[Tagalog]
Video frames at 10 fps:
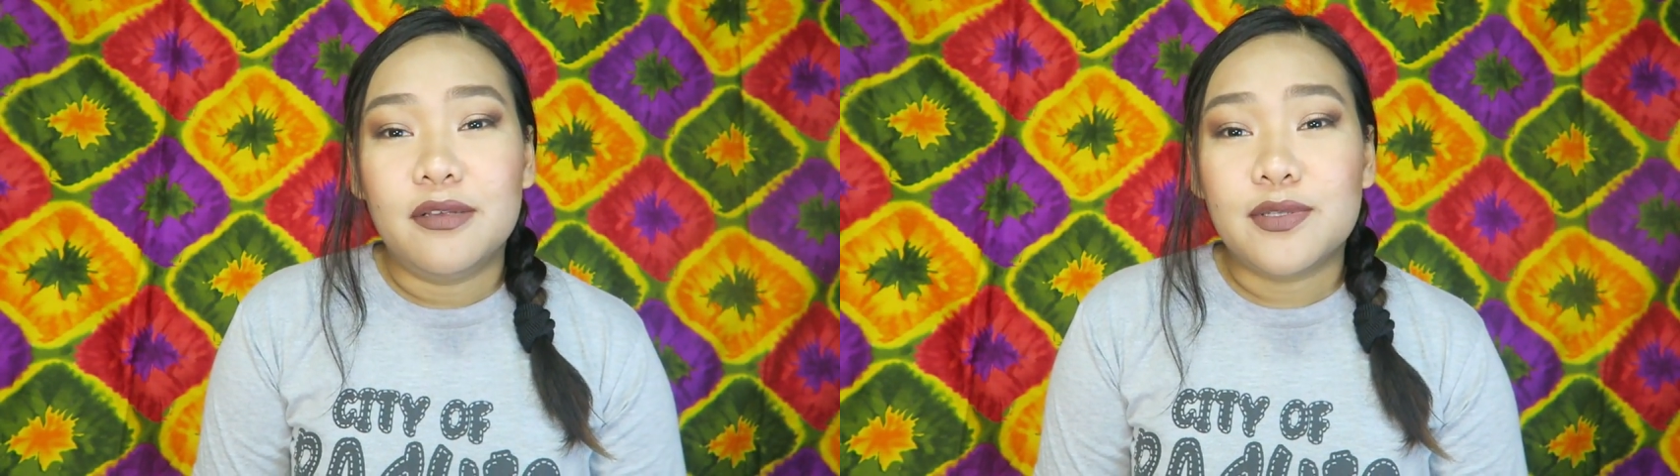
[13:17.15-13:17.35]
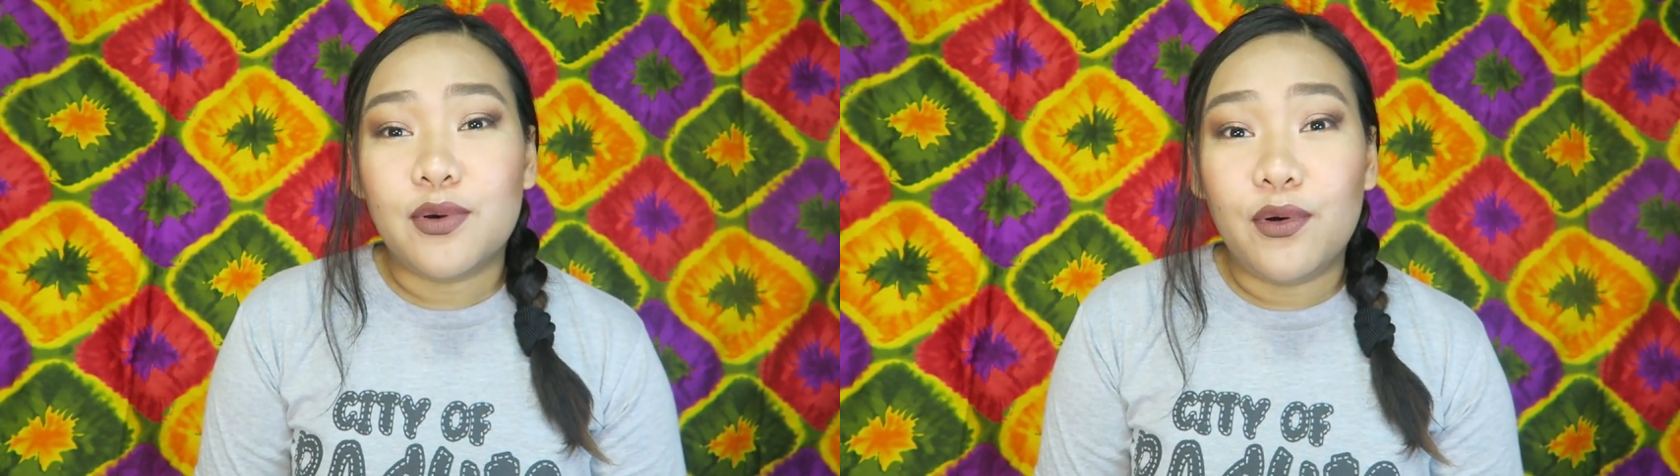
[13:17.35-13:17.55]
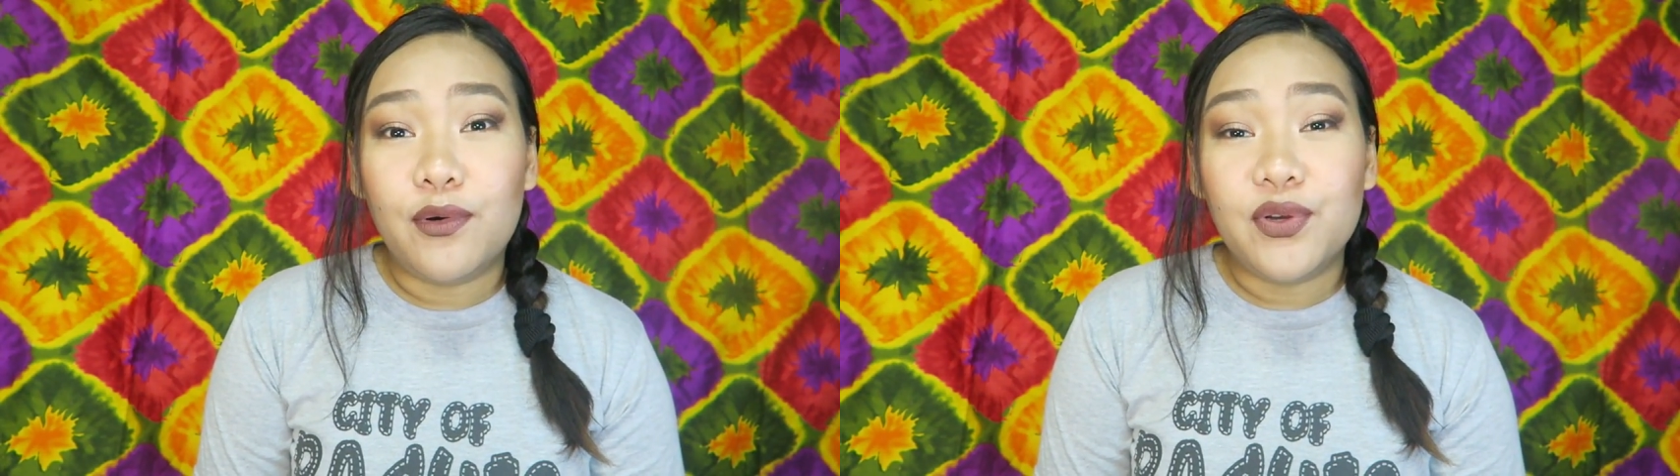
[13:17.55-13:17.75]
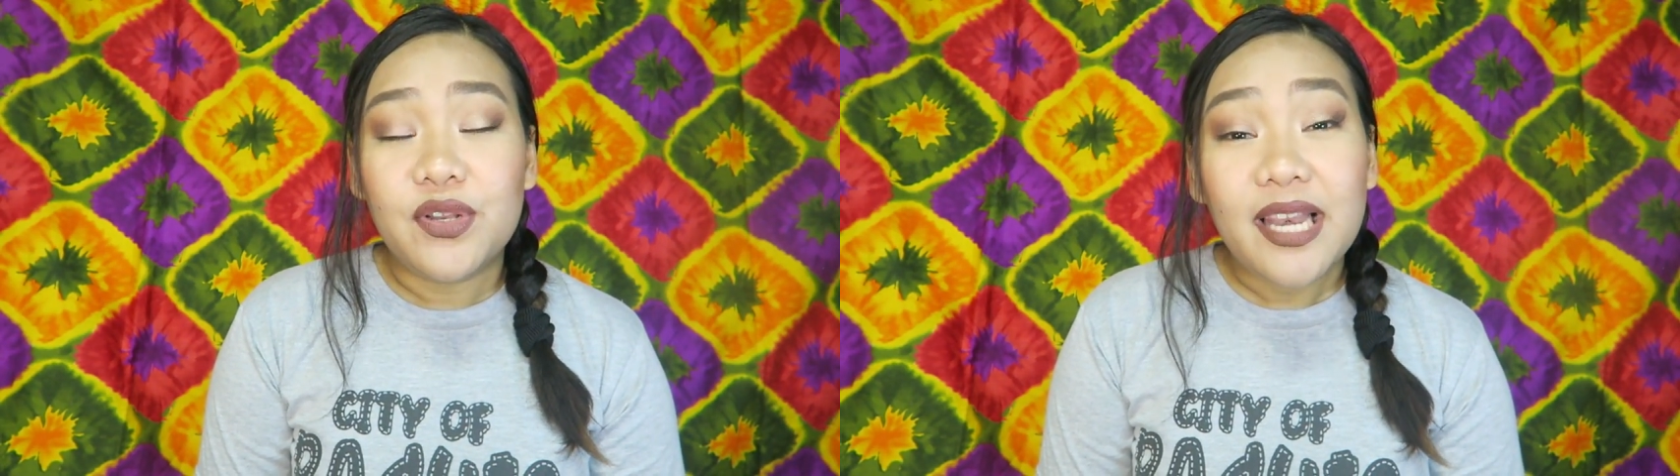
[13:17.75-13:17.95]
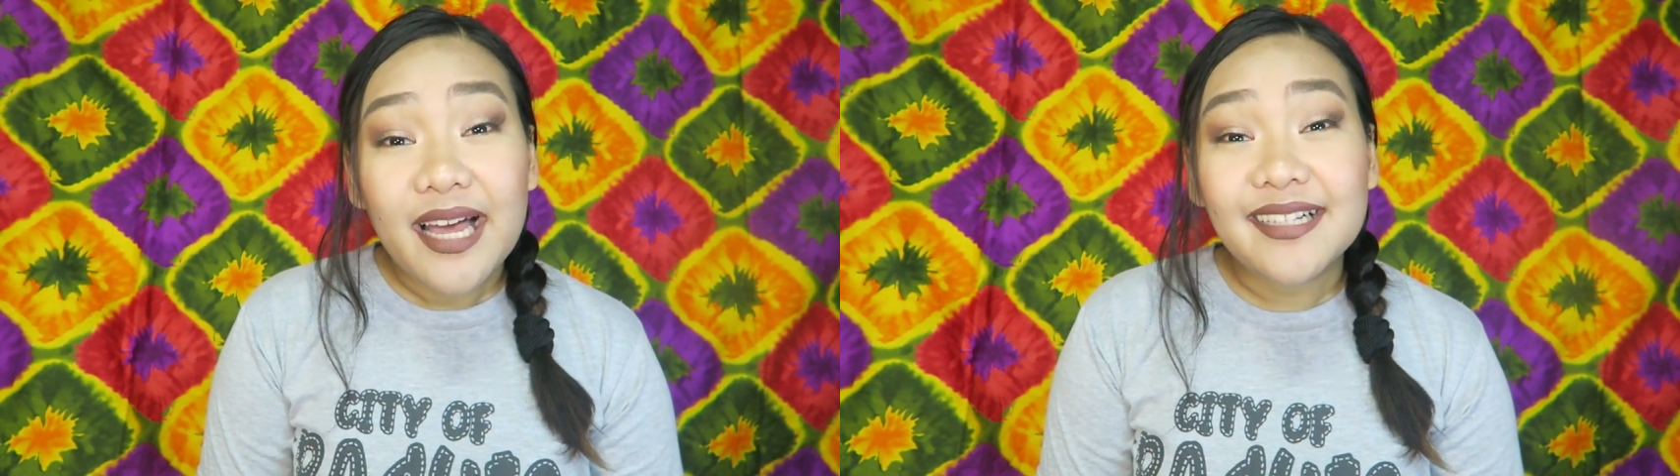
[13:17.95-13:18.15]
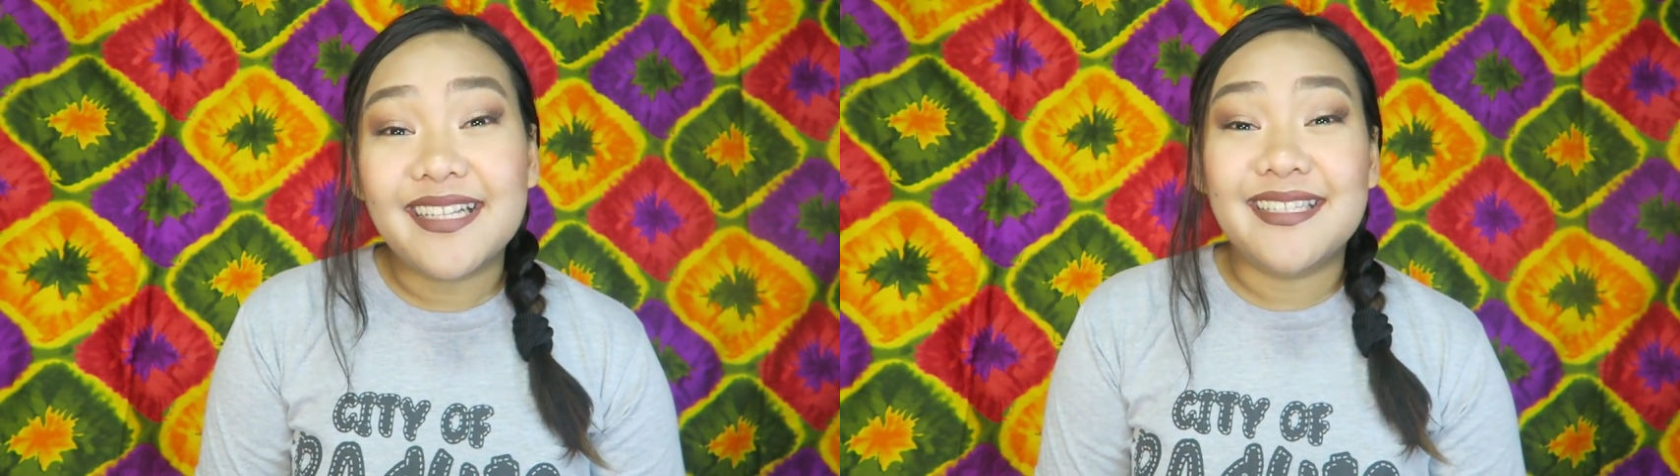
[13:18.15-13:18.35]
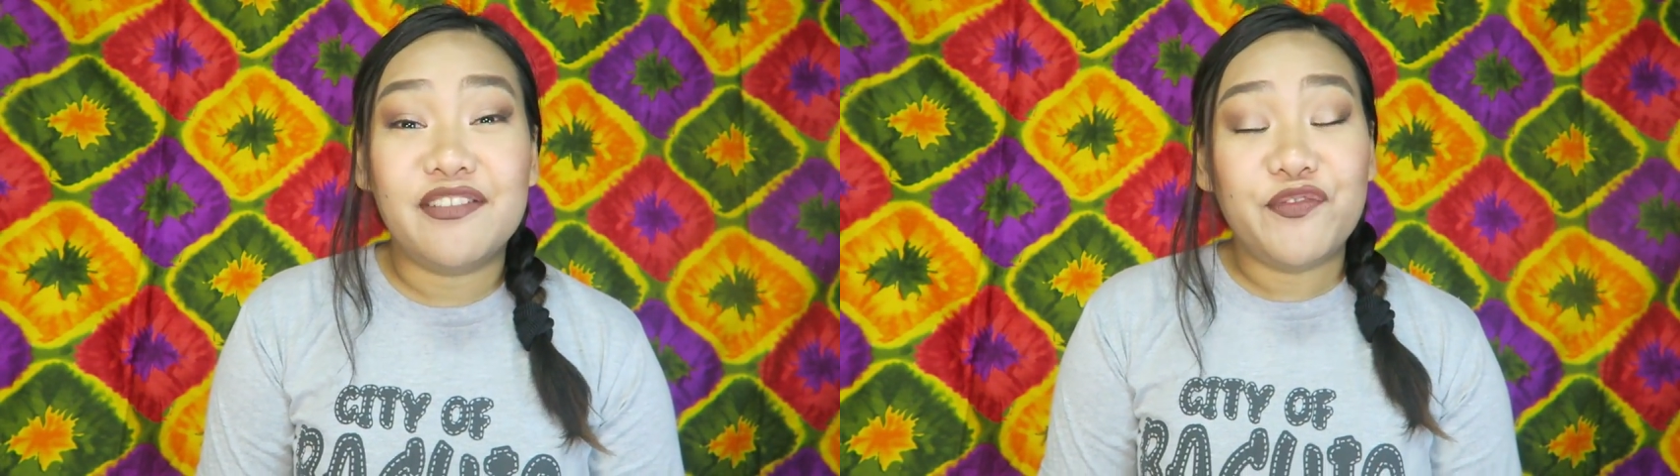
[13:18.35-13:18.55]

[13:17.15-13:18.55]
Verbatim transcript: So, yun lang. That's it